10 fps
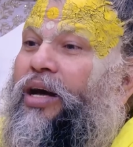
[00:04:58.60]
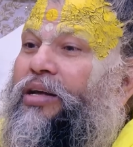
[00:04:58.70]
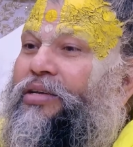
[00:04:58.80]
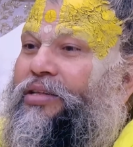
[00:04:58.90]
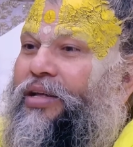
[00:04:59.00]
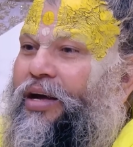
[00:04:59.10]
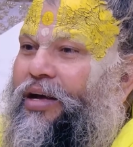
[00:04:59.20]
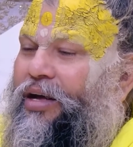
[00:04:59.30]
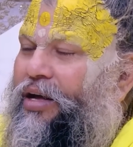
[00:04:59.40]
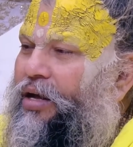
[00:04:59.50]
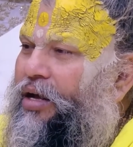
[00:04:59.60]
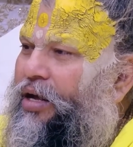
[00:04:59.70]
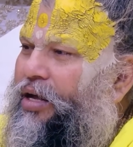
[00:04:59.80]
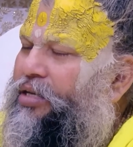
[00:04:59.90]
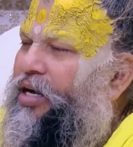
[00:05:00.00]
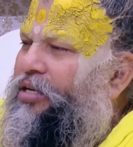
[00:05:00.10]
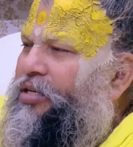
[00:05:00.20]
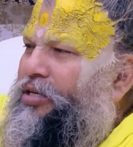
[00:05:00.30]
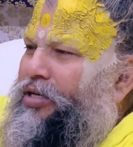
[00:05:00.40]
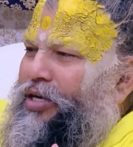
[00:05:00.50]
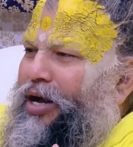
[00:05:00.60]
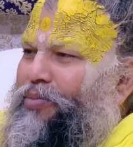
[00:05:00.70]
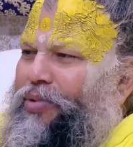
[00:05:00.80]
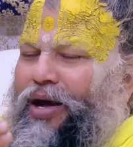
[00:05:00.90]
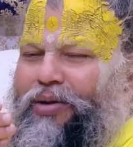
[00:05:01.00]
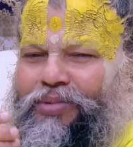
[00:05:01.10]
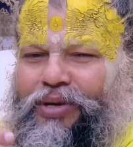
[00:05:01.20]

करा सकता जैसे जैसे आप नाम